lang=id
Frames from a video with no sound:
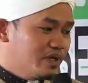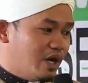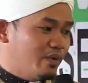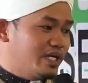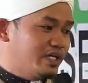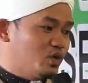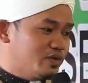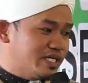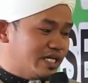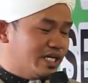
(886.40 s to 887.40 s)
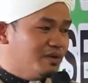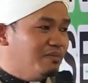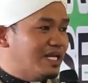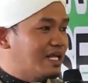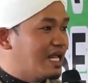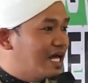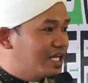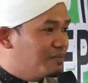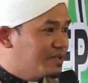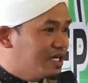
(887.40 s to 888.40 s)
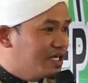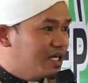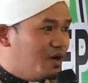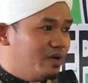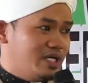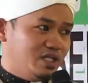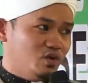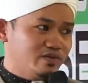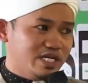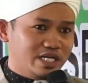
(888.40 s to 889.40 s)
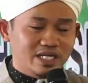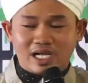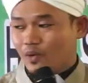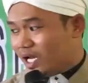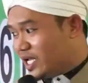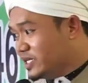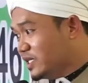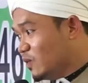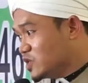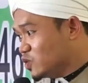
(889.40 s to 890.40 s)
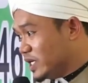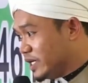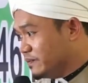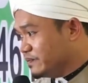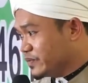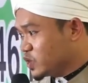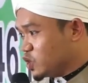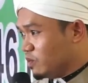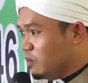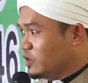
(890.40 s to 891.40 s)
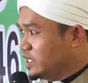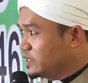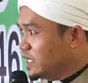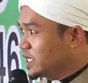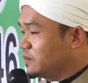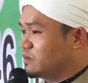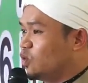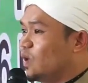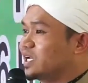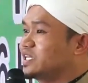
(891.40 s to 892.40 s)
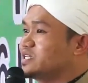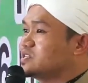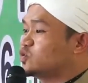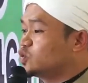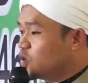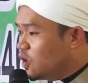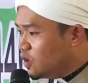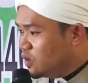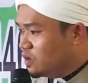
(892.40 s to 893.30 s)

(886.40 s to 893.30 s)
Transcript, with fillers: kawa dihitung jari mana na alimnya kawa dihitung jari kawala ditawasule coba mun ditarim walinya satu yok